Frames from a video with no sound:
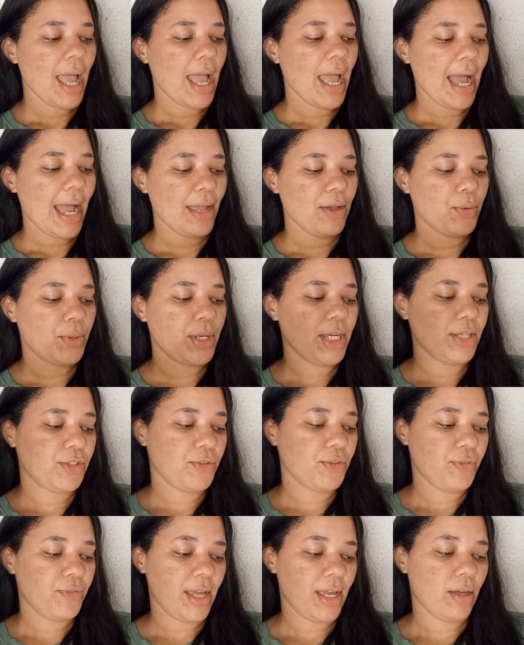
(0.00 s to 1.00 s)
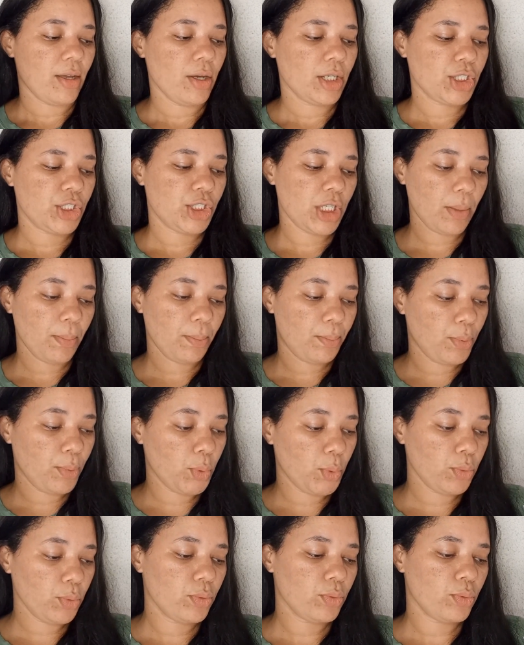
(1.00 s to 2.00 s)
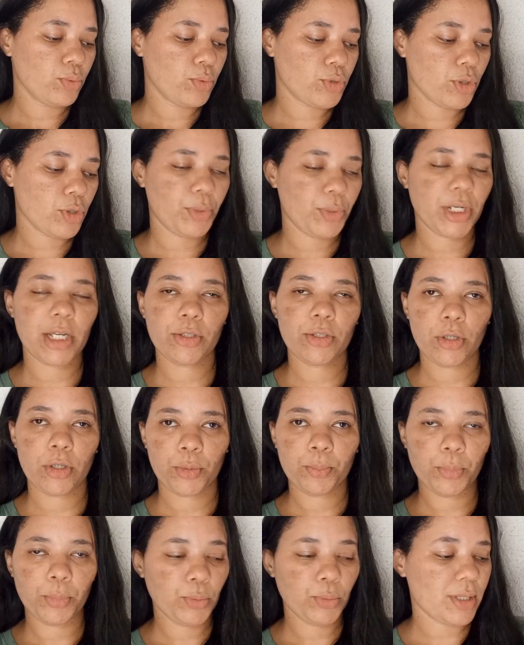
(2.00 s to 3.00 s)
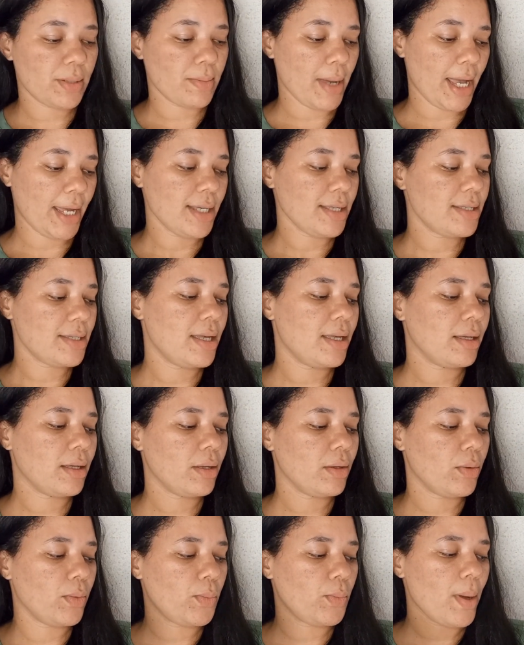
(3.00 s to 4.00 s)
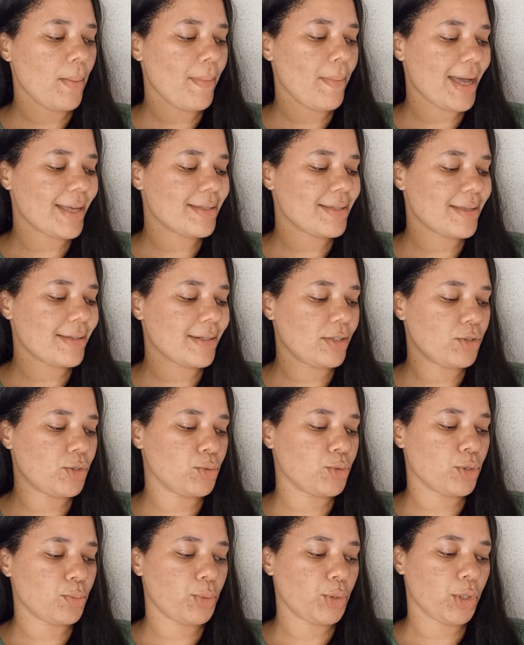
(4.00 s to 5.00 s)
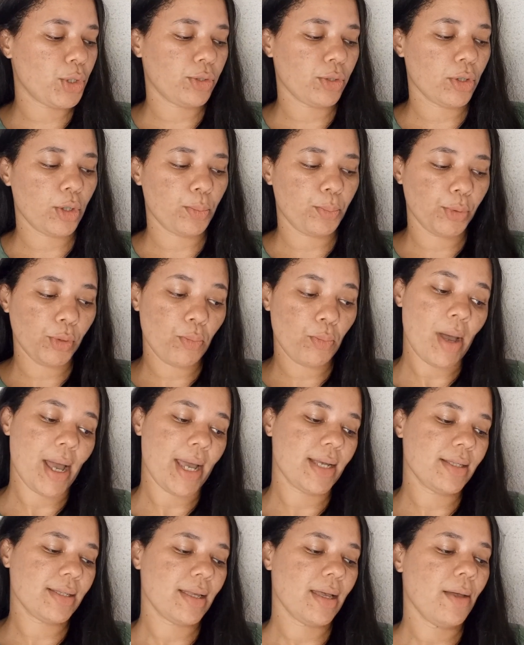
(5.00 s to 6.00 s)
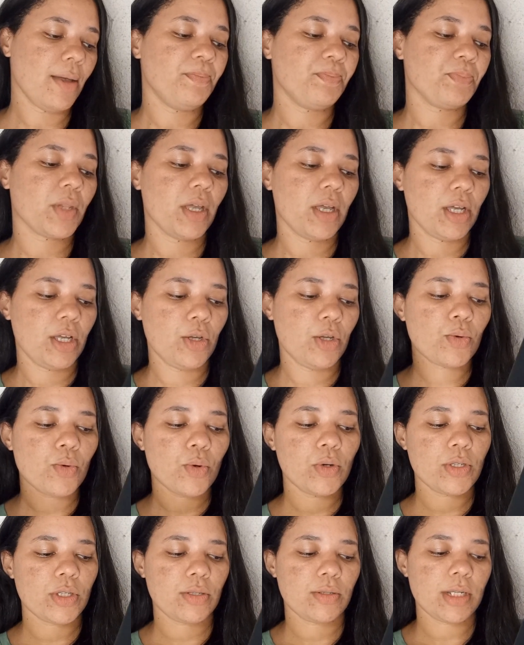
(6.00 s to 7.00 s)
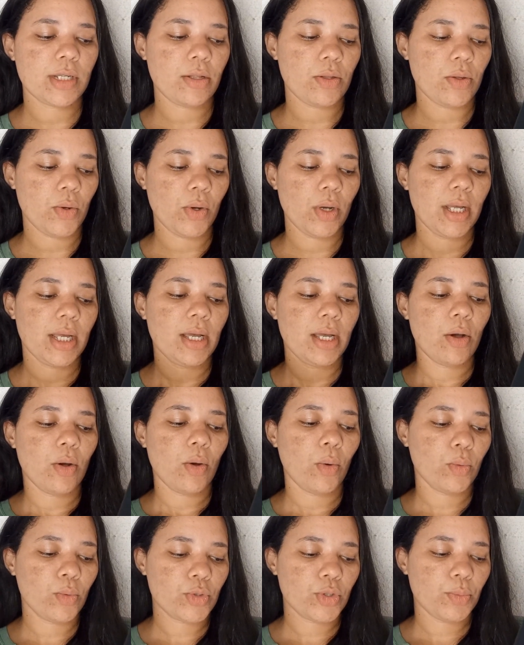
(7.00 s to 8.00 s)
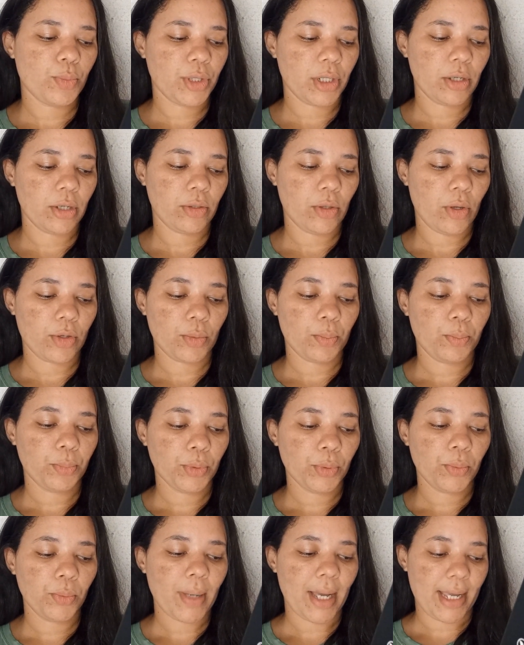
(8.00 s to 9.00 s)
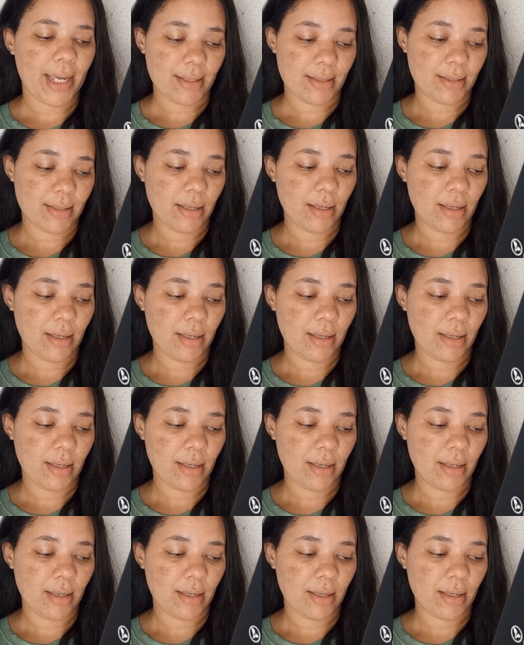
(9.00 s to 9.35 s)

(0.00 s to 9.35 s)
Aí o kit vem shampoo, uso obrigatório Plus Mais, uma máscara de uso obrigatório Plus Mais e um condicionador uso obrigatório Plus Mais.